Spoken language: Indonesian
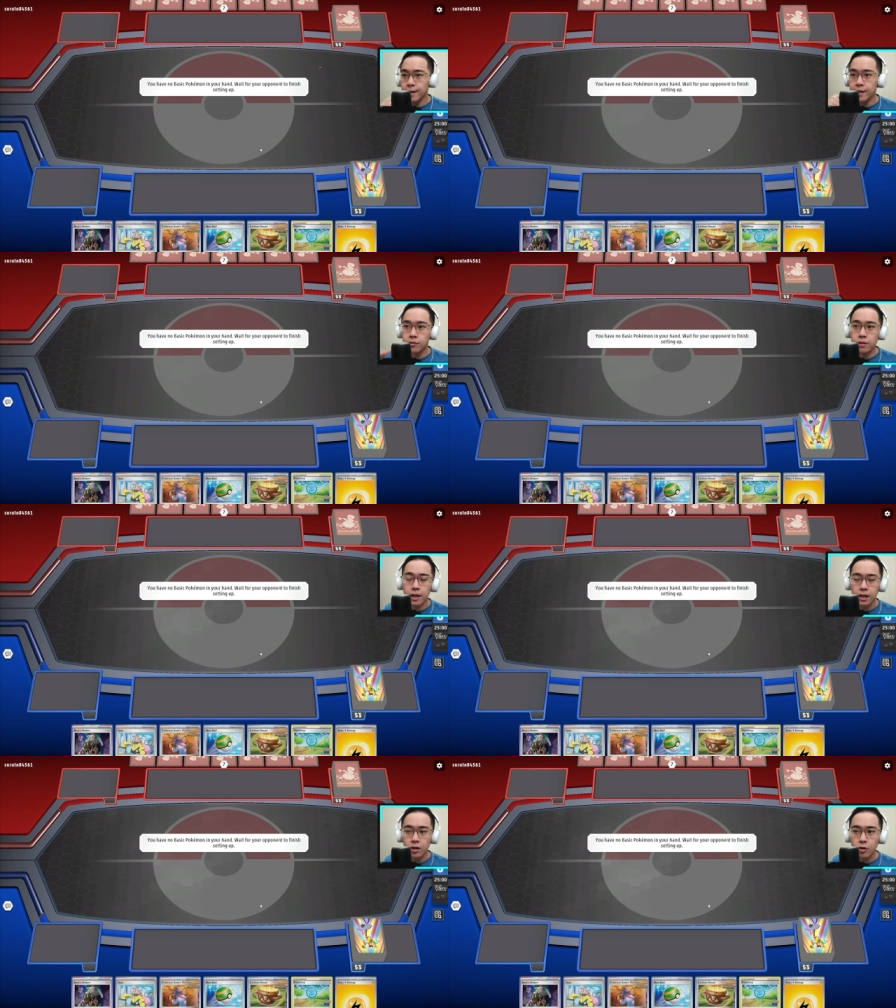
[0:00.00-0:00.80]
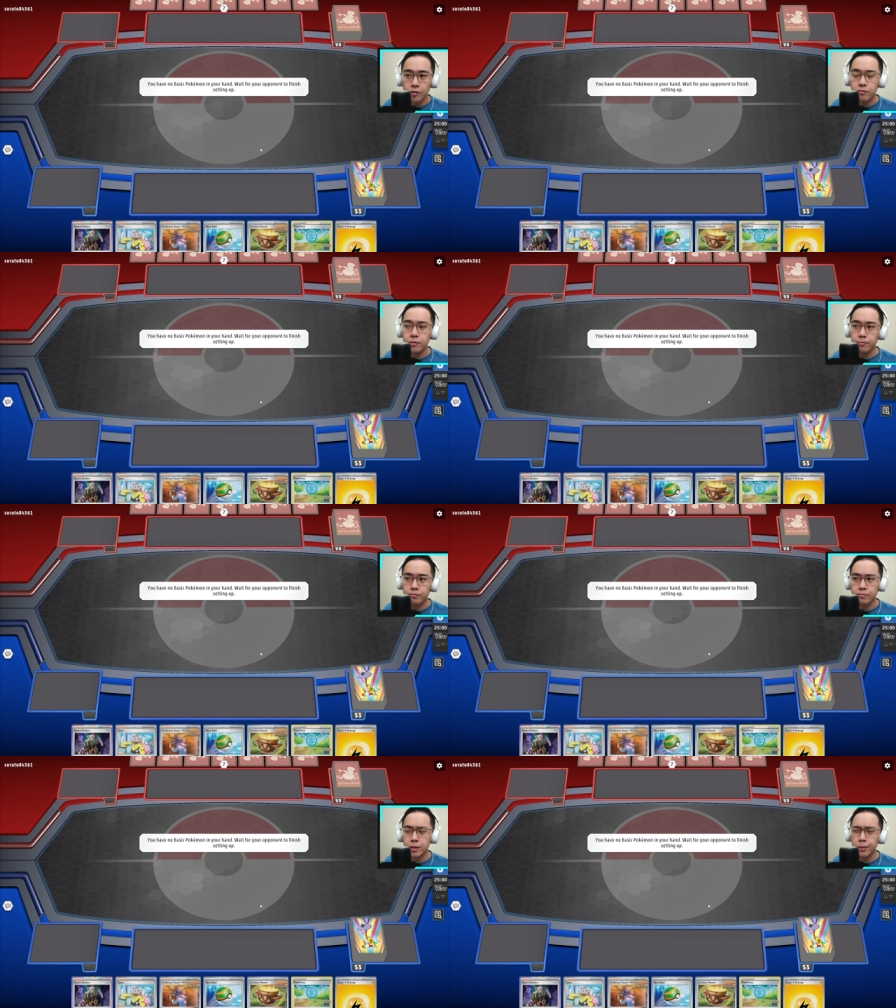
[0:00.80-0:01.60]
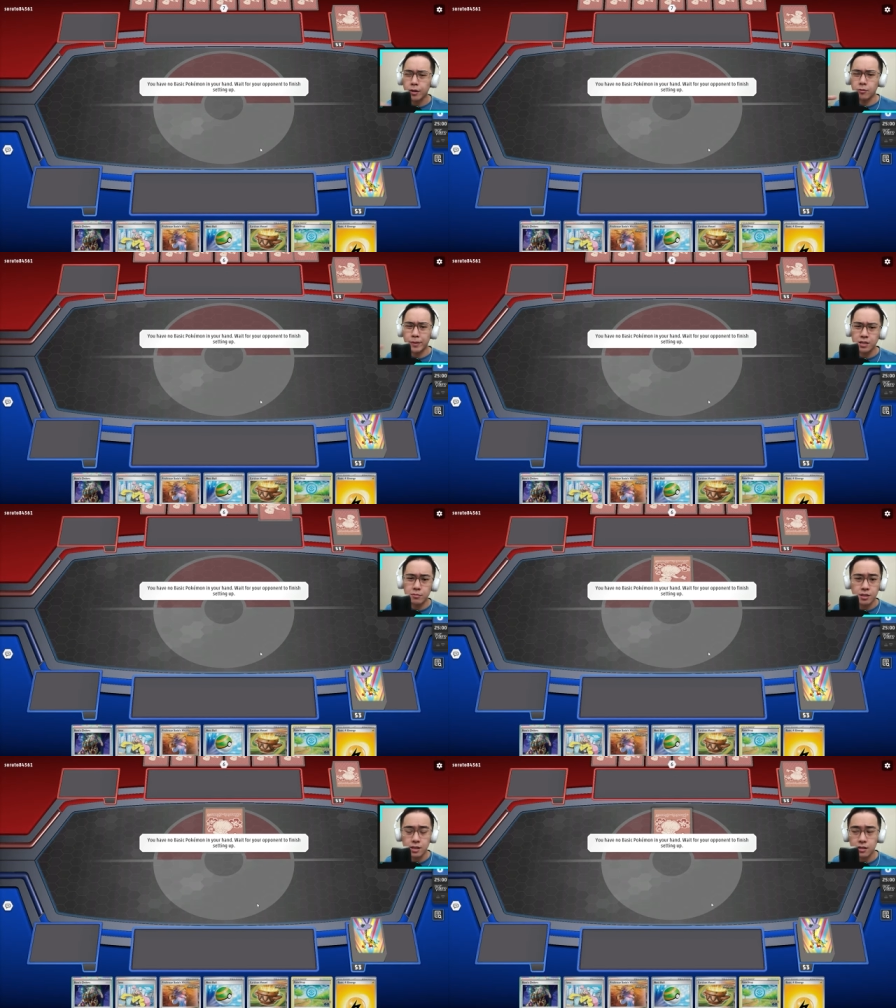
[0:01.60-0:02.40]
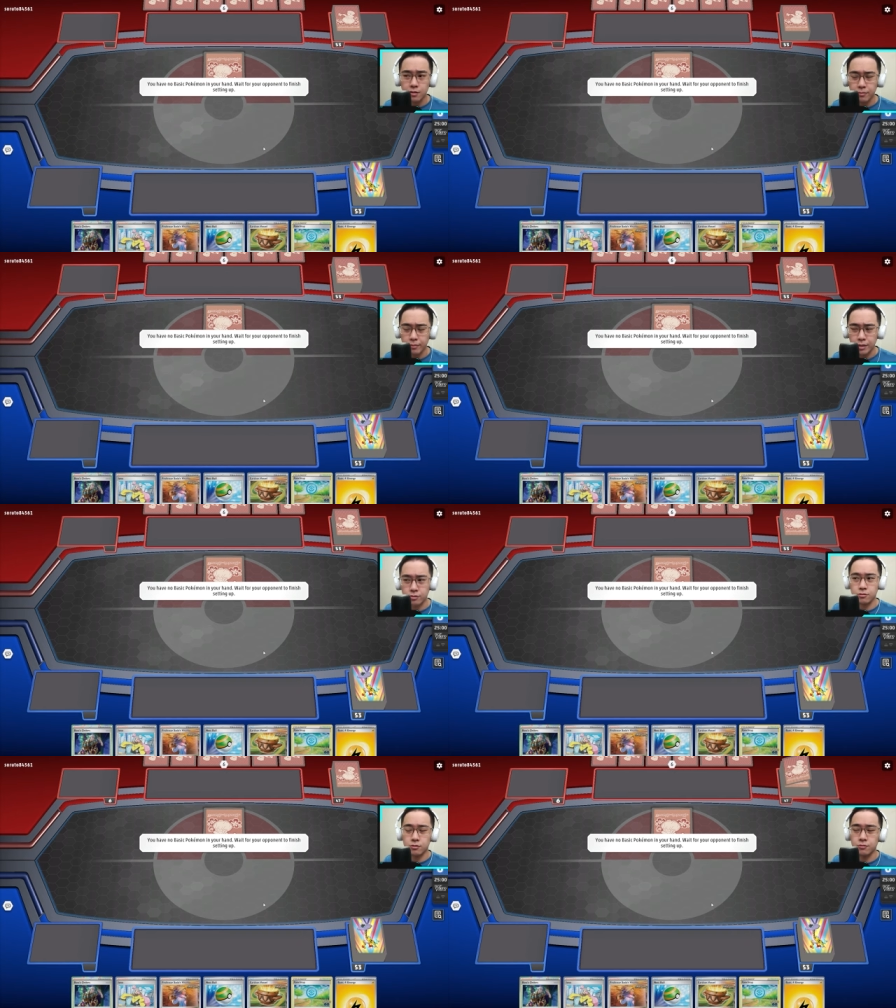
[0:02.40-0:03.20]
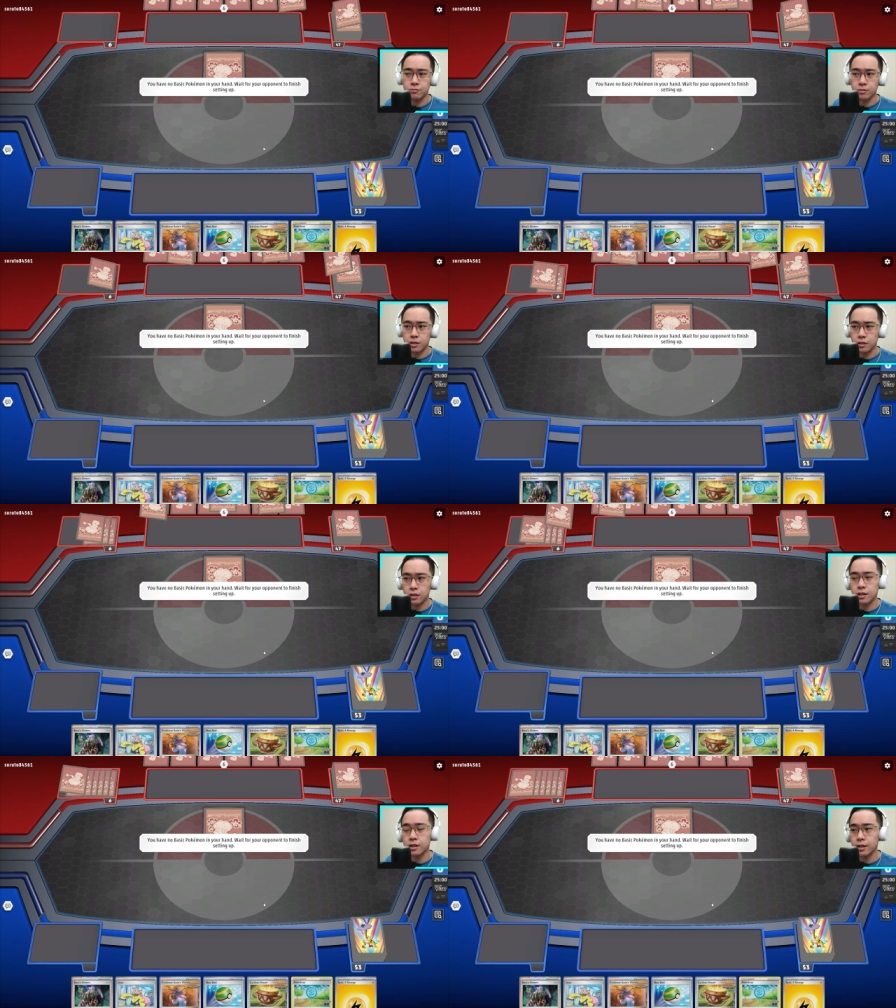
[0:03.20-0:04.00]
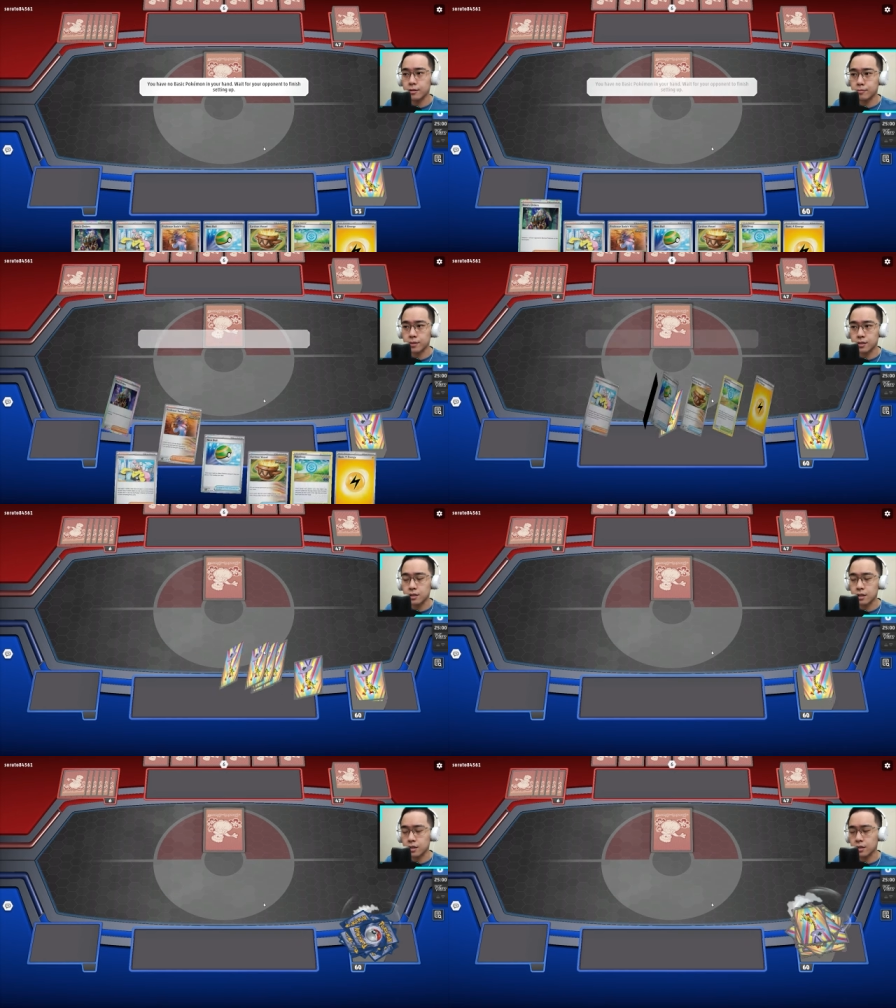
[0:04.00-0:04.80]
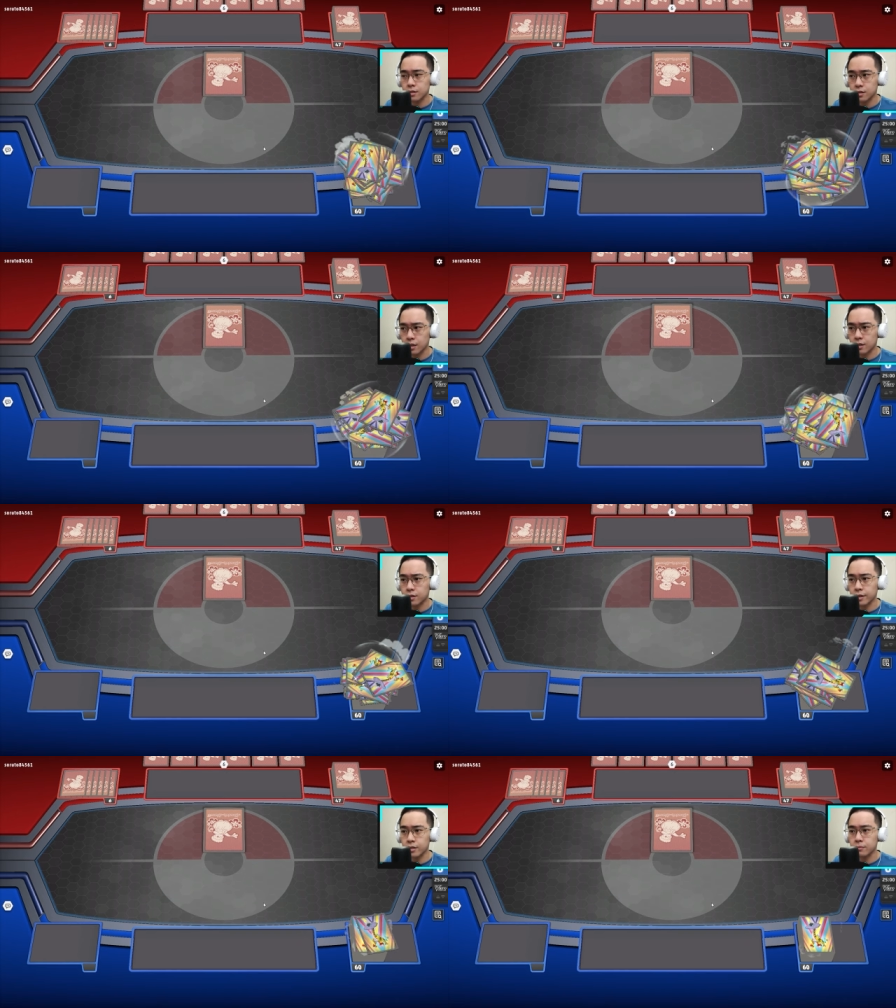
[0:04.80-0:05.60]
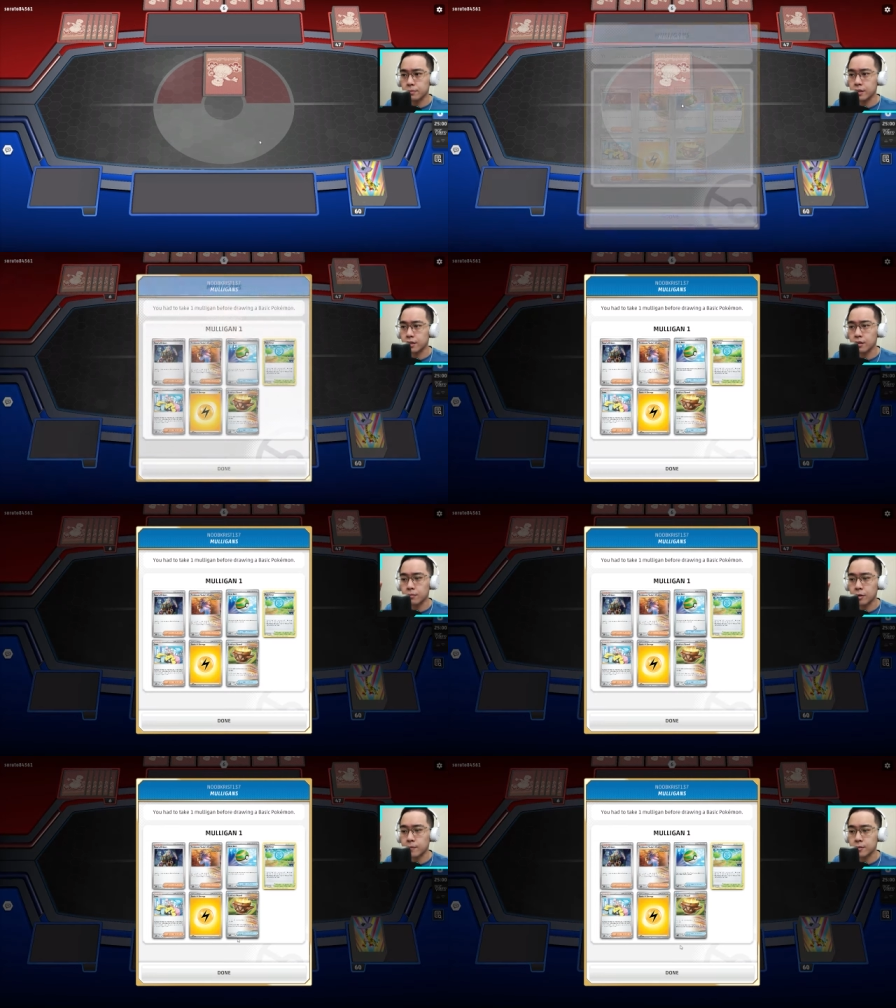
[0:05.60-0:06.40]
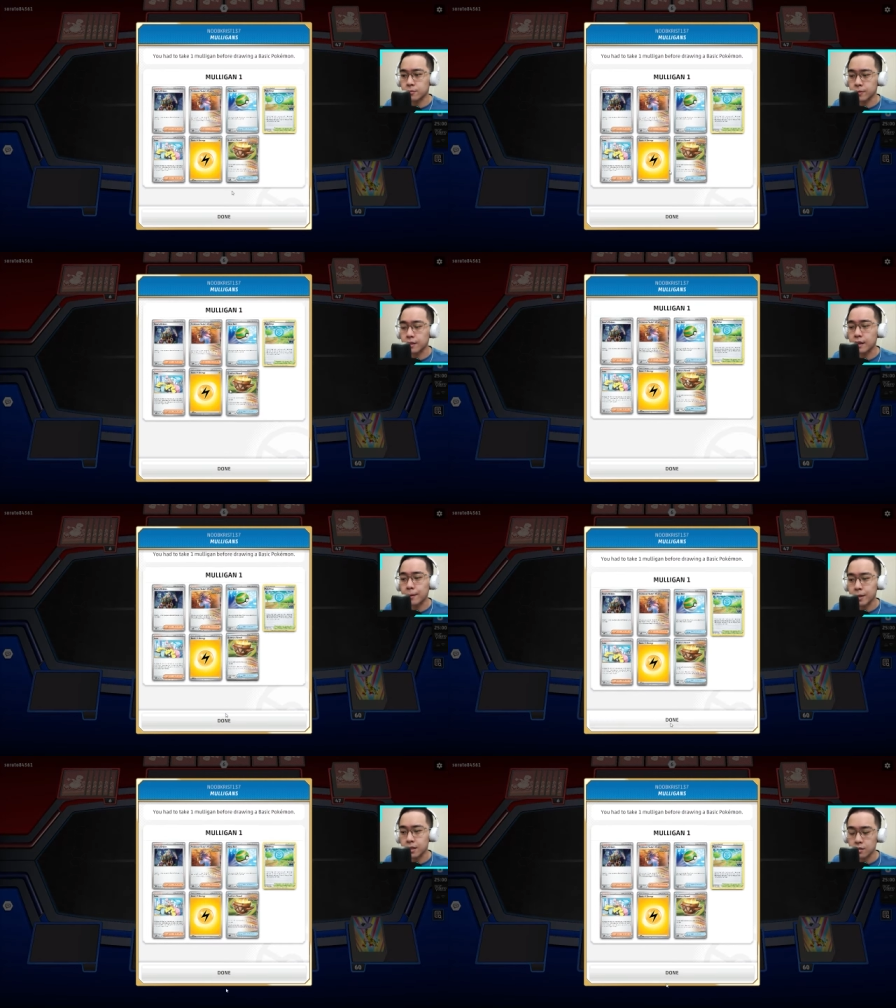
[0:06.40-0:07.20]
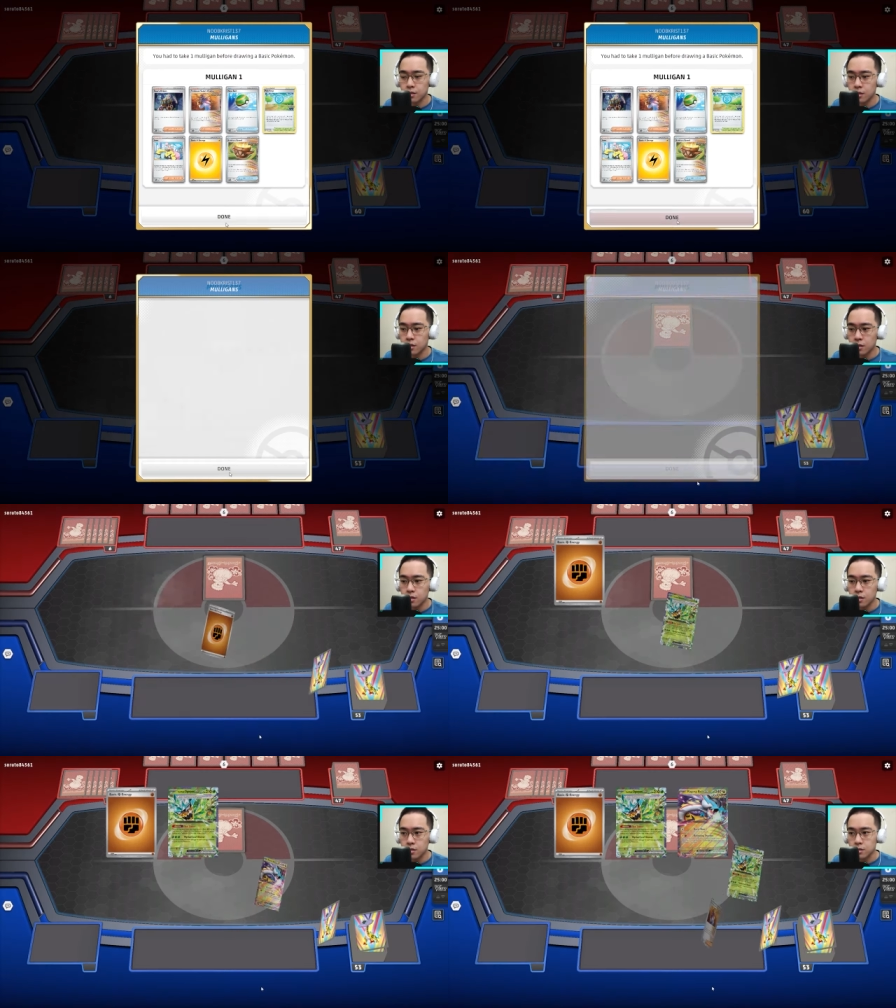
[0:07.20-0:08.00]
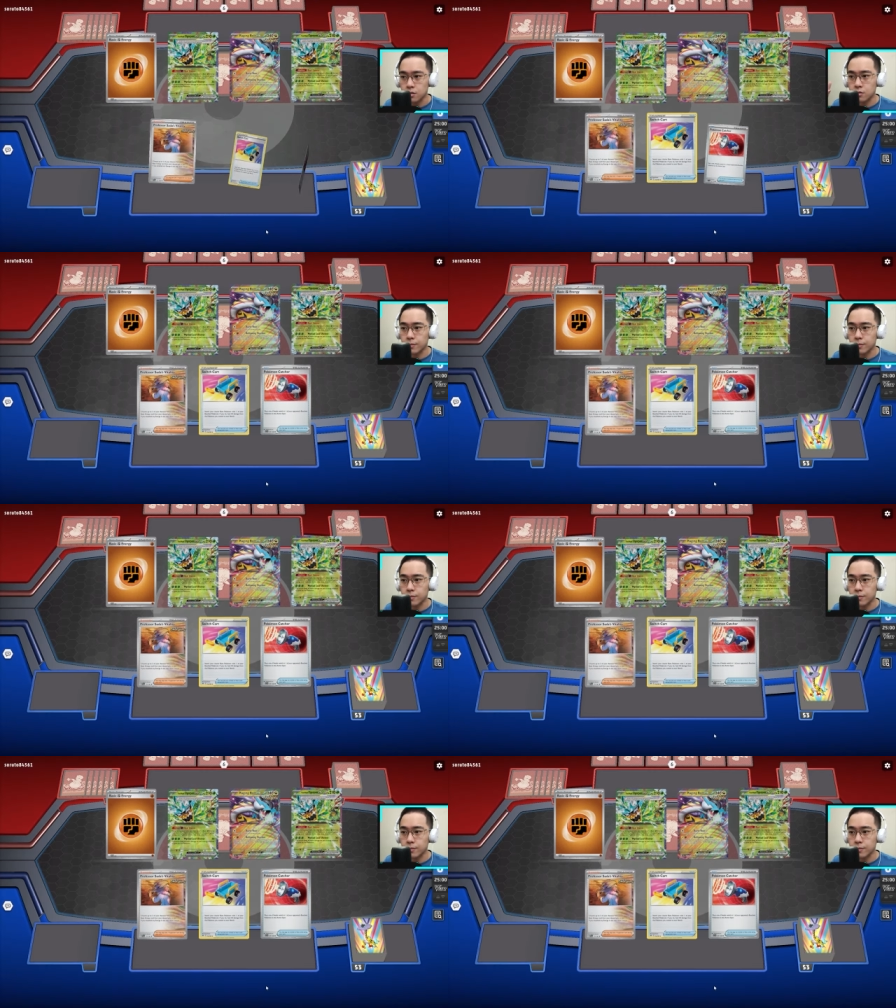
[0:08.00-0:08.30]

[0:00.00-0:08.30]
ini aku kalah coin flip tapi aku masih bisa lah, maju kedua artinya apa sekarang kan deck-deck itu banyak yang mau maju pertama jadi